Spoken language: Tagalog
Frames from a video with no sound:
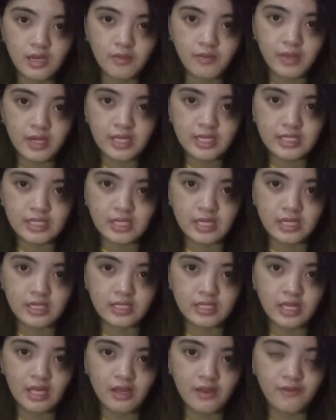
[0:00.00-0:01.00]
Balik
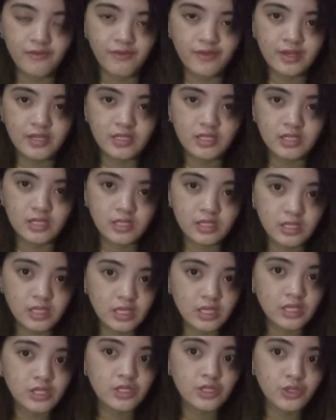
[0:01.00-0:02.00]
sa second fret.
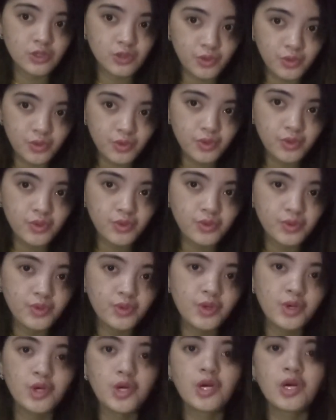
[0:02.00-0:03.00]
6, 2.
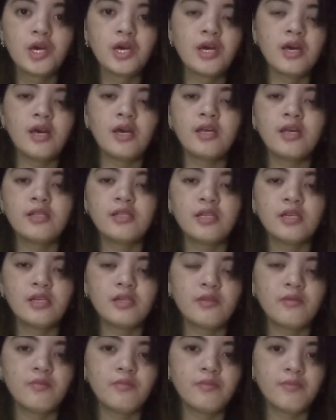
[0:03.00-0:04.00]
And
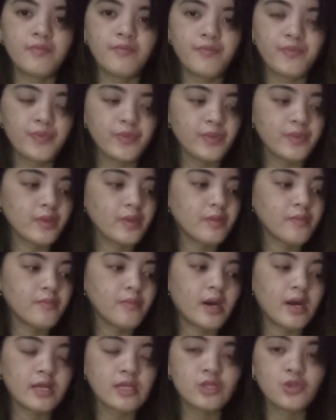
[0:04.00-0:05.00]
then,
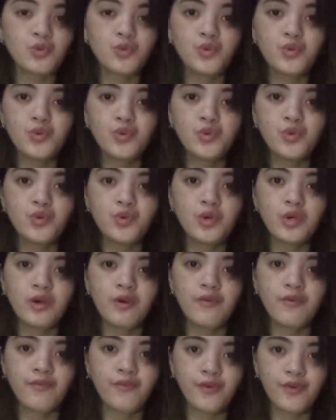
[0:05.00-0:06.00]
back to
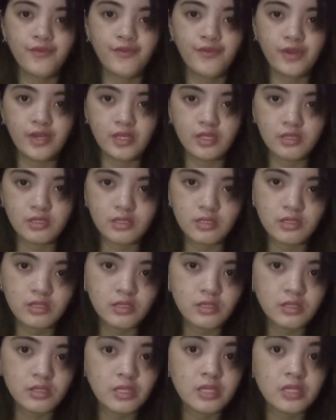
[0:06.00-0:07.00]
fourth fret.
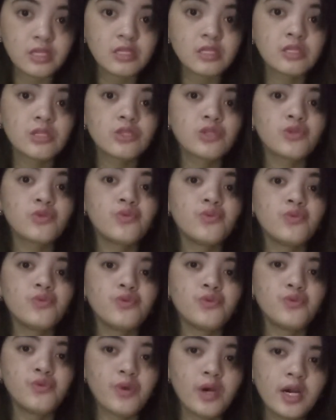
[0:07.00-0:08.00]
6,
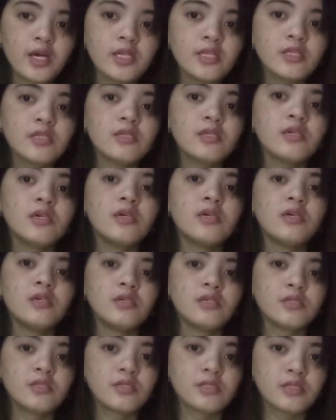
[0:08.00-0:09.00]
2,
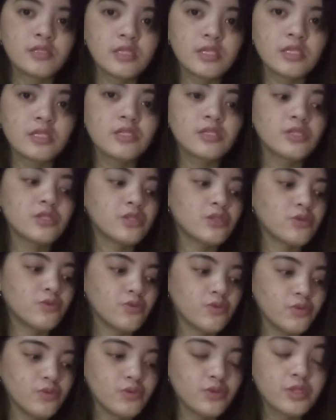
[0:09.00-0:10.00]
1. 6,
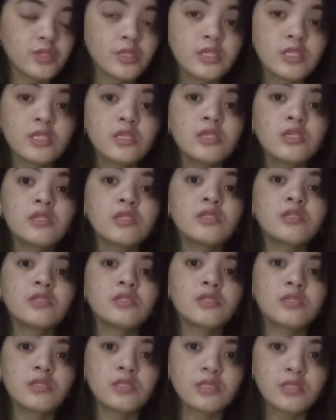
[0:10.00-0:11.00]
2, 6.
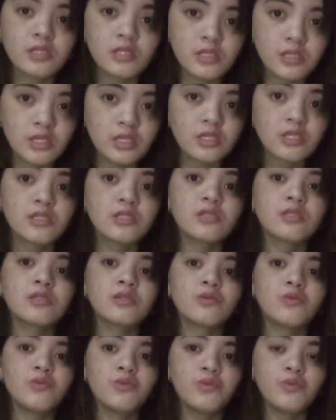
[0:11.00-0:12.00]

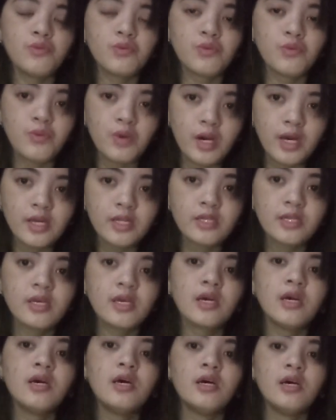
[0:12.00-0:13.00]
6, 2, 1. 6,
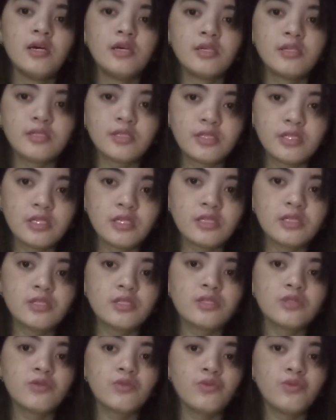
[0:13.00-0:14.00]

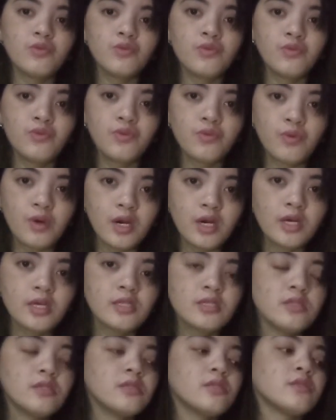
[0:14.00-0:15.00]
2,
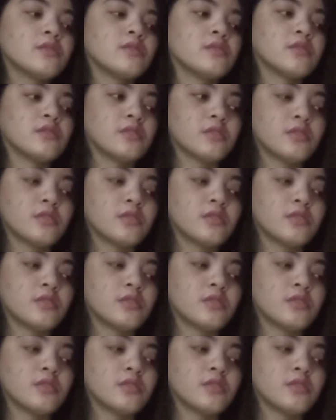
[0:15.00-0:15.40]
1.